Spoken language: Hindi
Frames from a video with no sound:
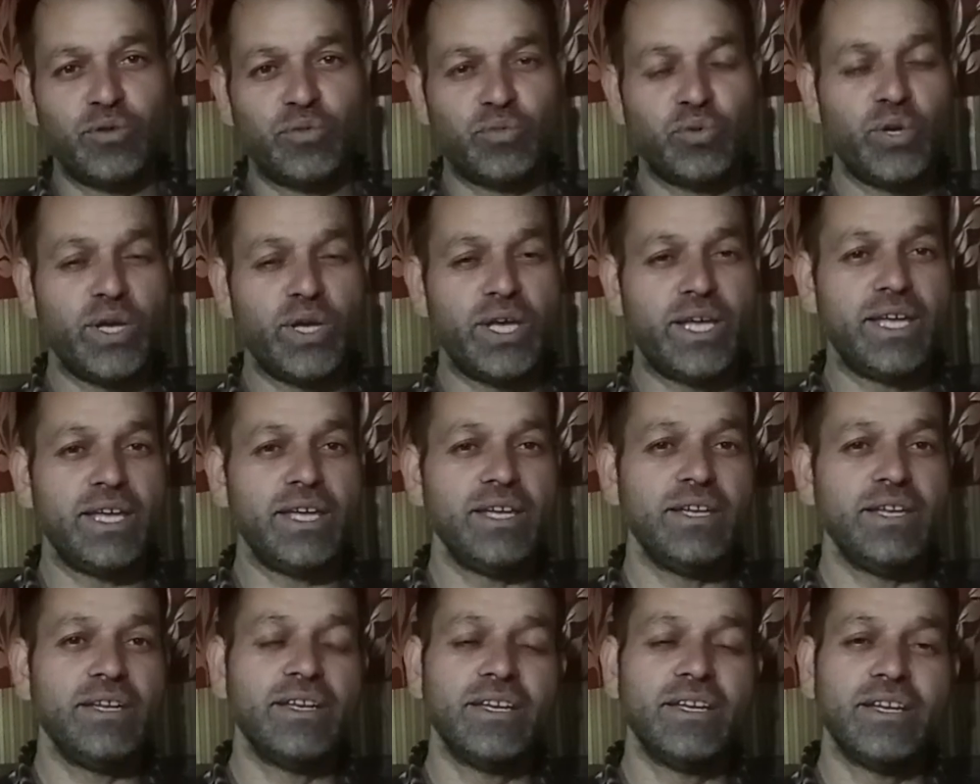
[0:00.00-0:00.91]
वो है
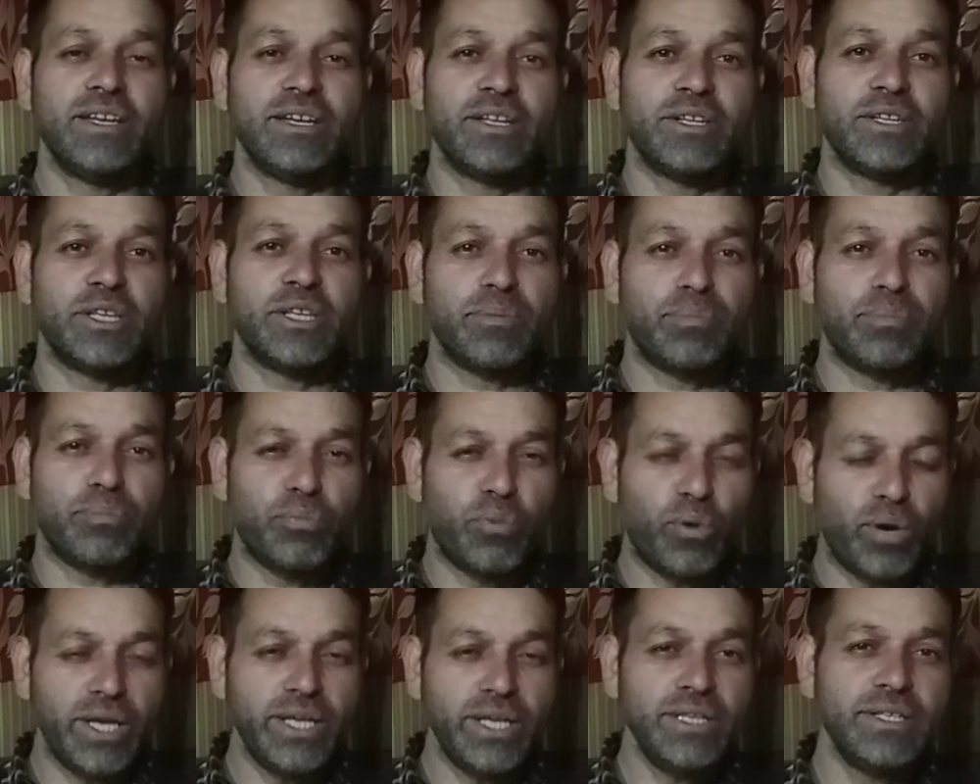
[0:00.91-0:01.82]
द
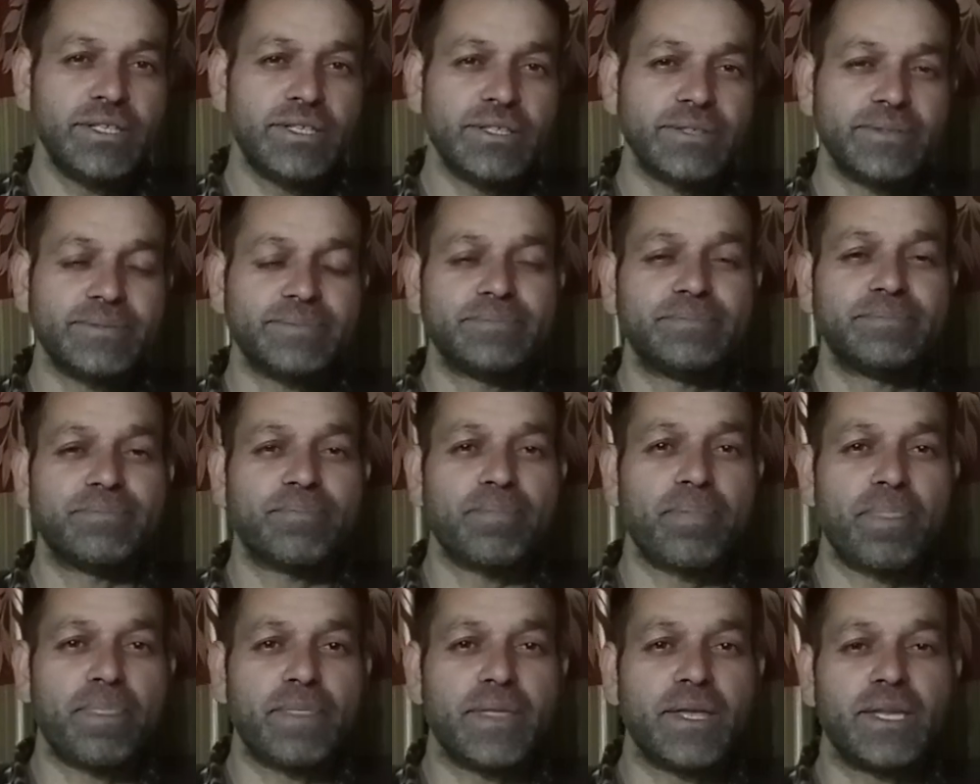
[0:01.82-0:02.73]
पॉइंट
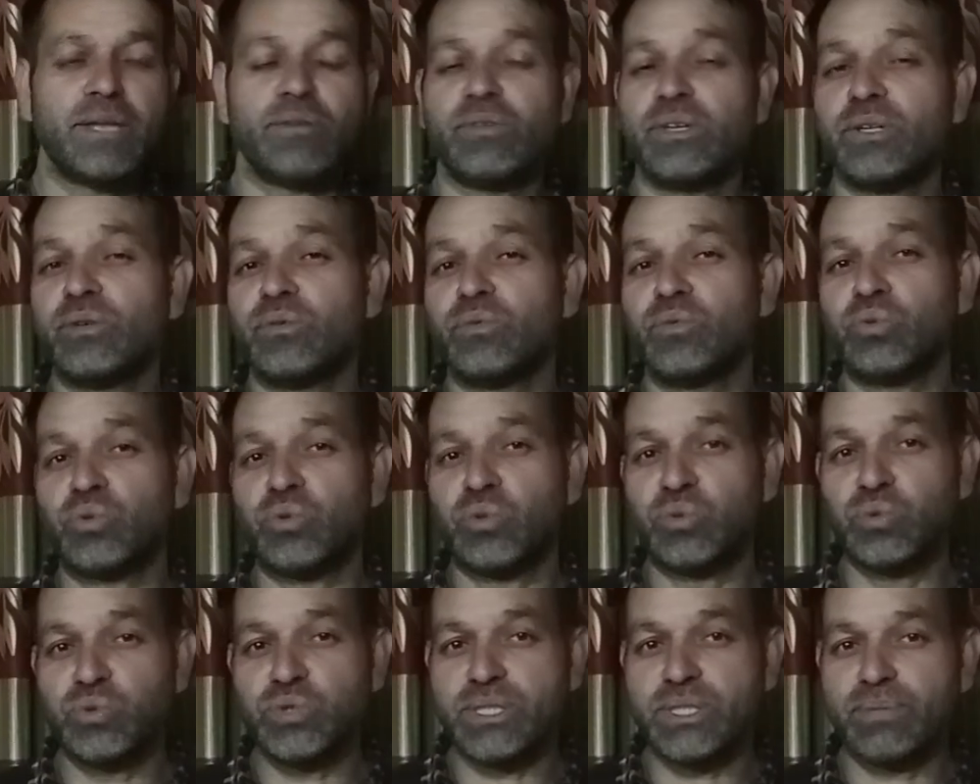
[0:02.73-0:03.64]
यानी मैंने
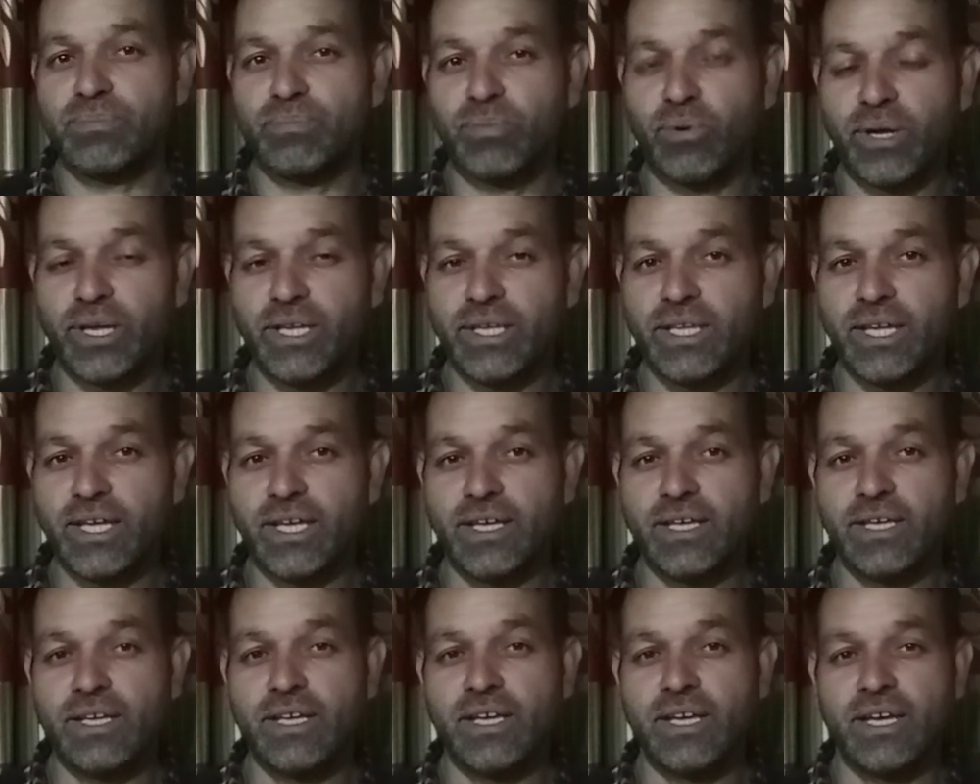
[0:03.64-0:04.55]
कौन सा पॉइंट है
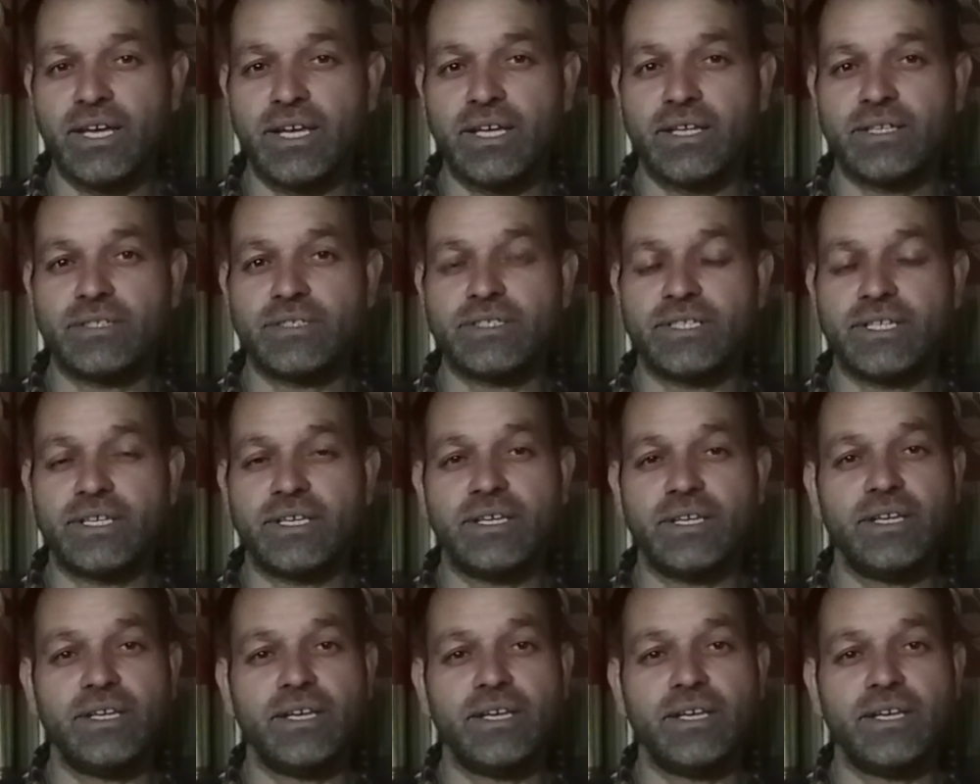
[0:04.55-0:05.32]
जिसे